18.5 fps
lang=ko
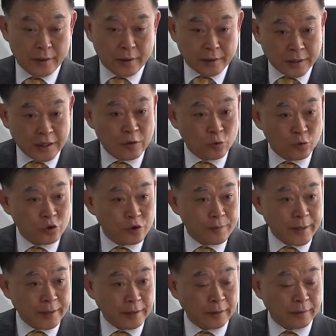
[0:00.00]
이
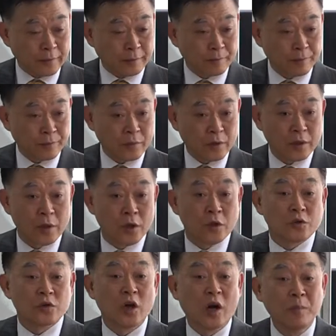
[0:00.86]
루스벨은
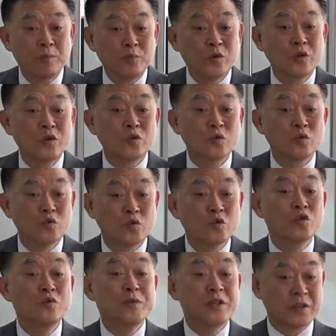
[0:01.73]
덮는
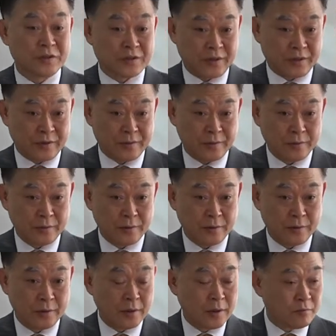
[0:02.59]
그룹이었어요.
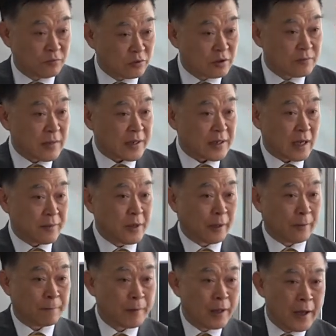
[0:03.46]
무슨
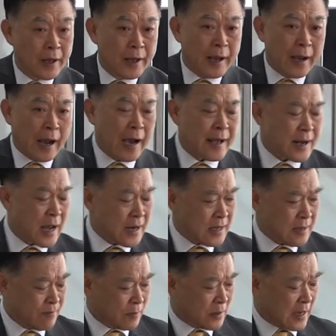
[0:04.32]
말이냐면
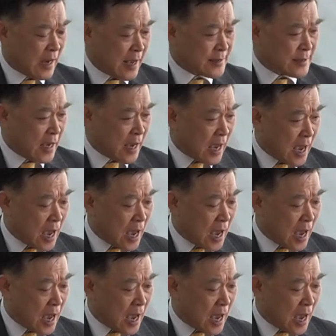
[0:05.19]
하나님 가장